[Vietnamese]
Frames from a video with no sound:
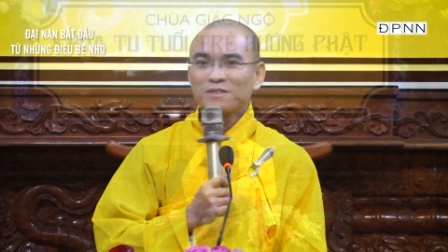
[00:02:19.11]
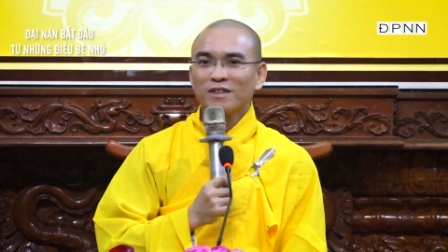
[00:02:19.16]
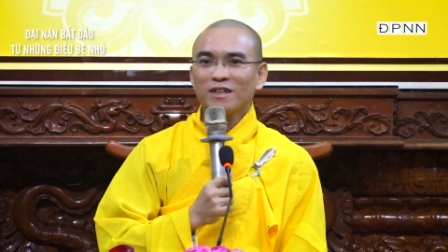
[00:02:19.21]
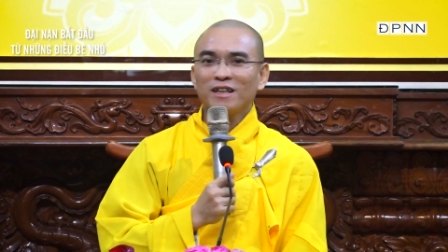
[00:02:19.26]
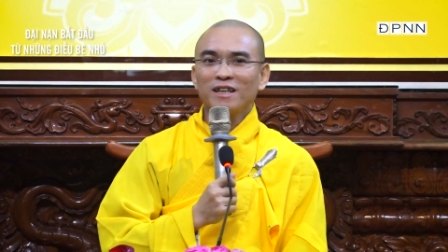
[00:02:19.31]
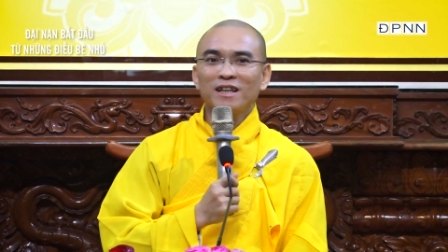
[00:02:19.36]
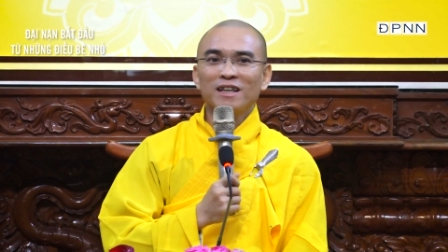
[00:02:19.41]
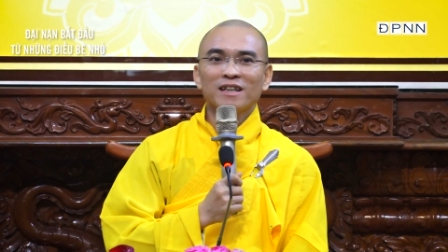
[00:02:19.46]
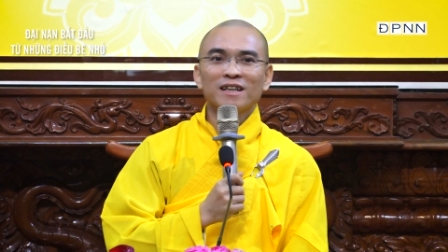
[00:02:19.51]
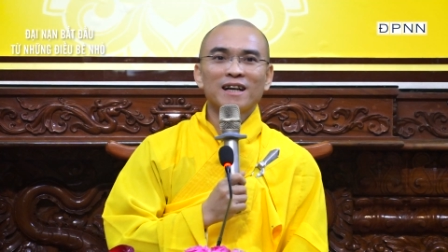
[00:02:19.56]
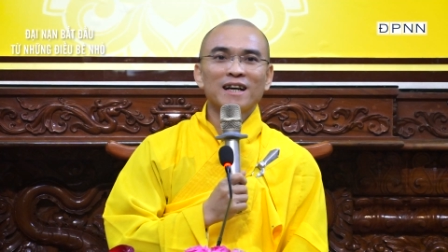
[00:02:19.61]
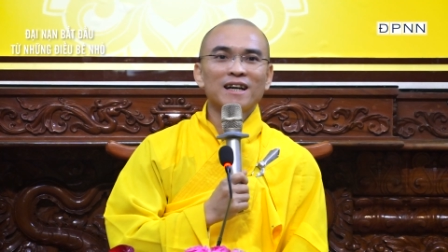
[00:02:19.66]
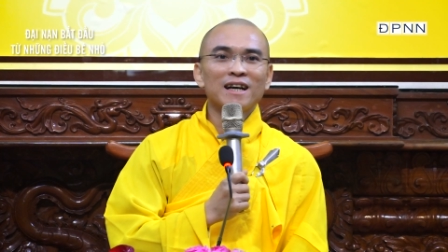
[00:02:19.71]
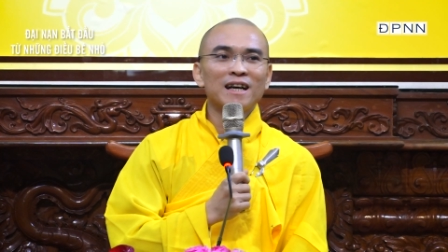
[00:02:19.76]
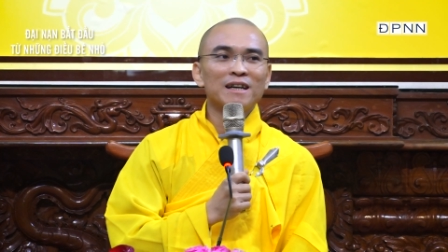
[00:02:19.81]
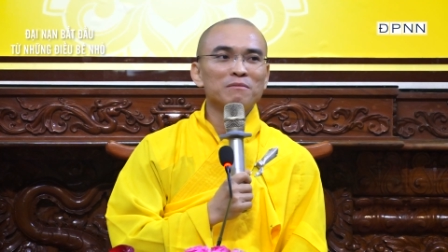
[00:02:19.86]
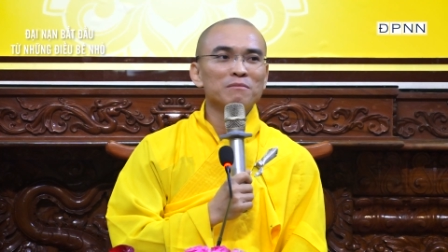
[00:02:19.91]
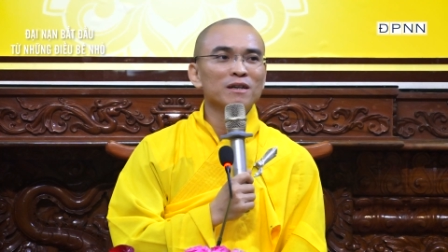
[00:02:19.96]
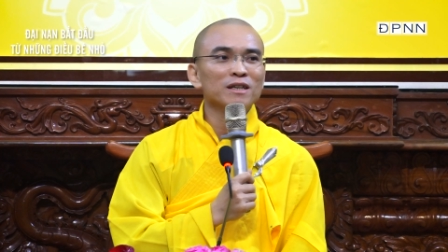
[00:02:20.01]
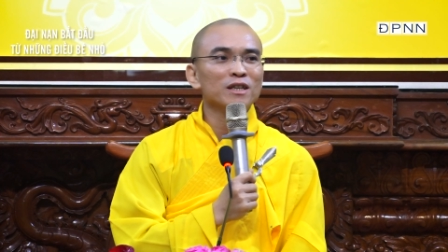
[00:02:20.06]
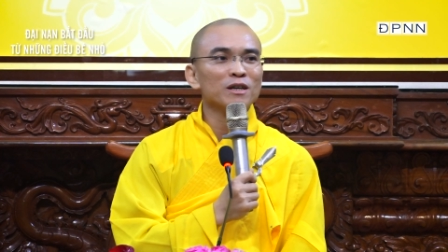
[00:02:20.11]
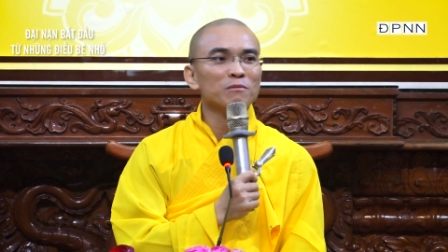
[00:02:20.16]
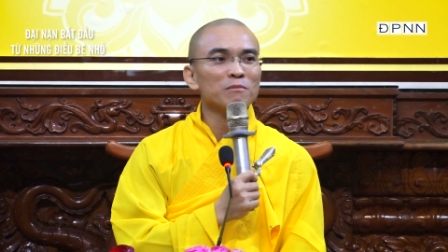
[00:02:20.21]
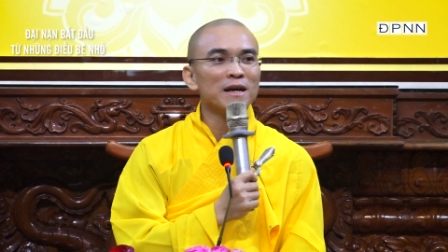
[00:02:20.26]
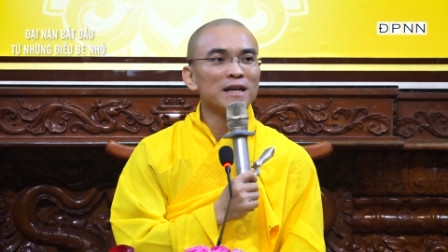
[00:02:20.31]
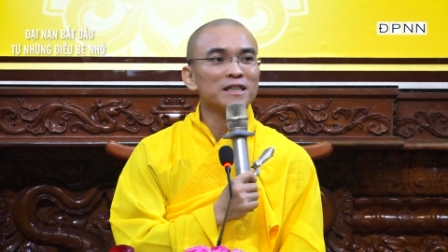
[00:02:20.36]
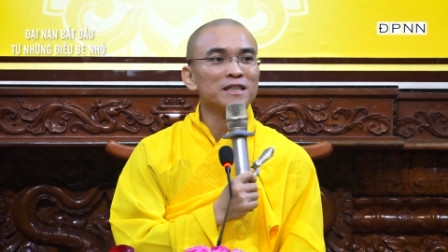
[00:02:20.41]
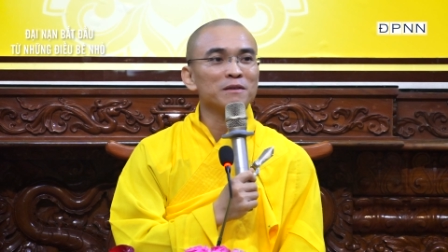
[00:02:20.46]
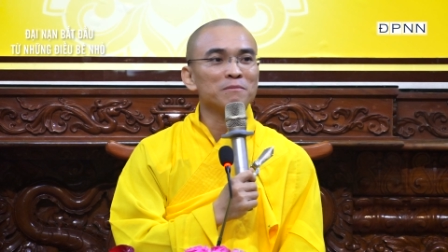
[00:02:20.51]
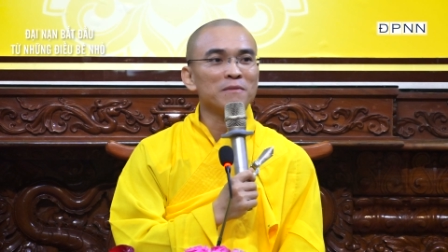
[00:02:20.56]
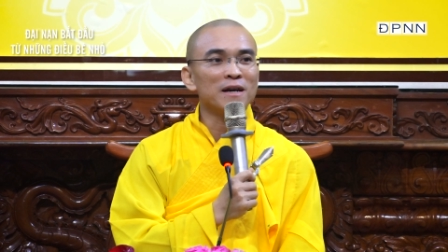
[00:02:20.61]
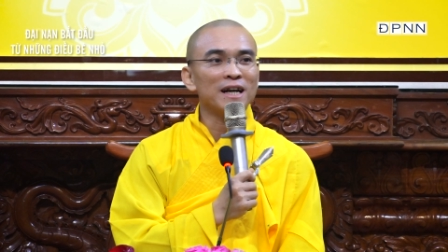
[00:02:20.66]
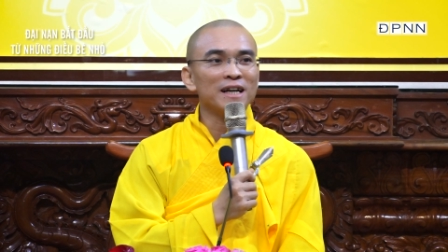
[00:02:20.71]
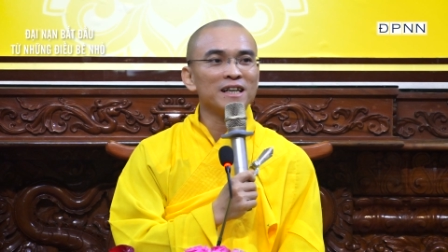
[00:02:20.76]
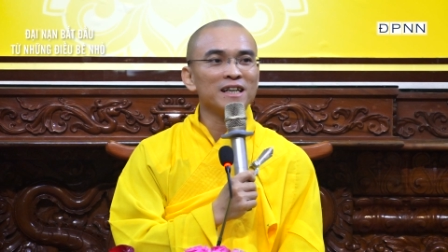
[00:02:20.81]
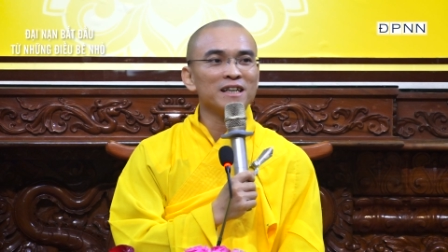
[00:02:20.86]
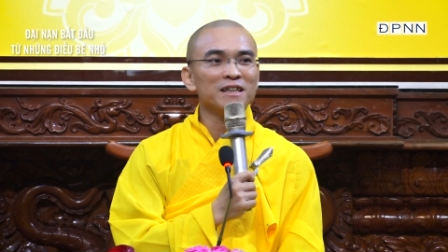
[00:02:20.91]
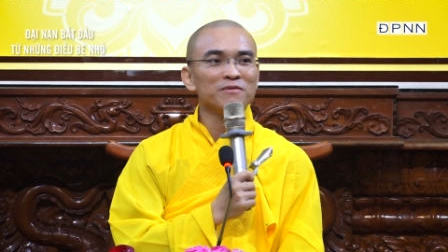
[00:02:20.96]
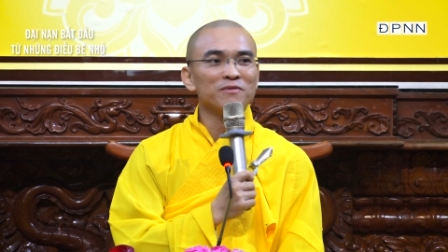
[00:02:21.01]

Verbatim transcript: Cho nên các anh mà trong ban chụp ảnh á,